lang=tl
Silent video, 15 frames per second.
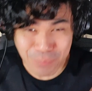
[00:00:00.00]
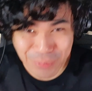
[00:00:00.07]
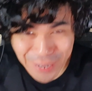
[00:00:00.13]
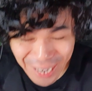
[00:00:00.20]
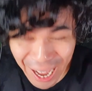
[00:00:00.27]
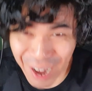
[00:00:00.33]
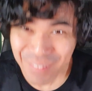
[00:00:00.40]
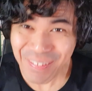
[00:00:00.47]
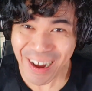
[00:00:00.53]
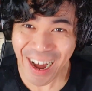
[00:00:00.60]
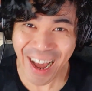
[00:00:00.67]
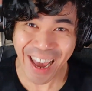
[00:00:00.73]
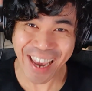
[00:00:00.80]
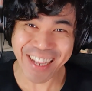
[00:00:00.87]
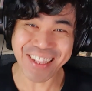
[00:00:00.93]
Pia mga
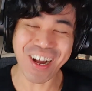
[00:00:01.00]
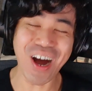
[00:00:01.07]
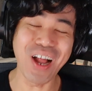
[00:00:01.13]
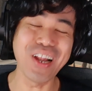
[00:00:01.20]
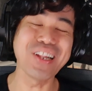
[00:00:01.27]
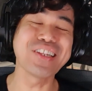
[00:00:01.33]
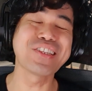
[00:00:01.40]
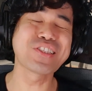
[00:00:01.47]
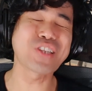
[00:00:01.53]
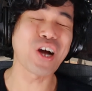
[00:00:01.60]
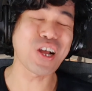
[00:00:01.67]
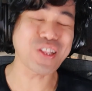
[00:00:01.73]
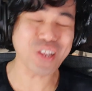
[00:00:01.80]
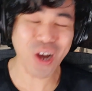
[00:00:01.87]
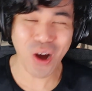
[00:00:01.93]
idol!
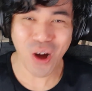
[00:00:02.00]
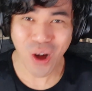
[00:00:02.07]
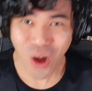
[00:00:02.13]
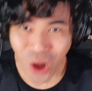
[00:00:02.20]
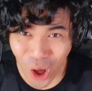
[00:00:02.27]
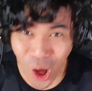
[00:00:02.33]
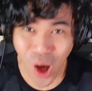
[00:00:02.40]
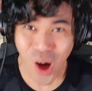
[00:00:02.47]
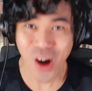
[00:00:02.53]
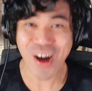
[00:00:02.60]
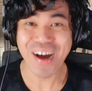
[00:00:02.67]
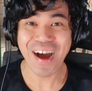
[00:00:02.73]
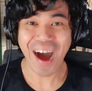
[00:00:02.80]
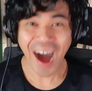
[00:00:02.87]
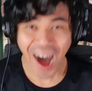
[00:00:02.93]
Toto ko! Oh!
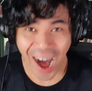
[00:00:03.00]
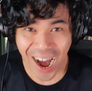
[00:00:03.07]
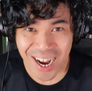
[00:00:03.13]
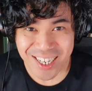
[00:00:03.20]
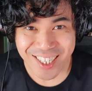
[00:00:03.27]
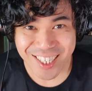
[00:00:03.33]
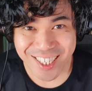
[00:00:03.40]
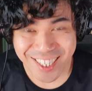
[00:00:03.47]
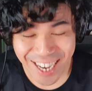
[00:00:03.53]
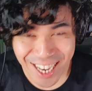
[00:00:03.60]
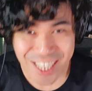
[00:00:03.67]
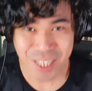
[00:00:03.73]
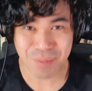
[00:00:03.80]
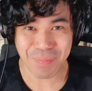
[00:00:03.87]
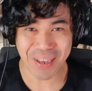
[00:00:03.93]
Ang
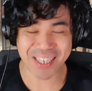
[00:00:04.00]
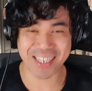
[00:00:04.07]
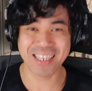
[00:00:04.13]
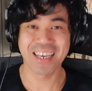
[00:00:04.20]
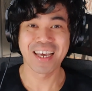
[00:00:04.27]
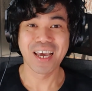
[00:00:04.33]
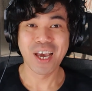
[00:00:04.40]
chismis!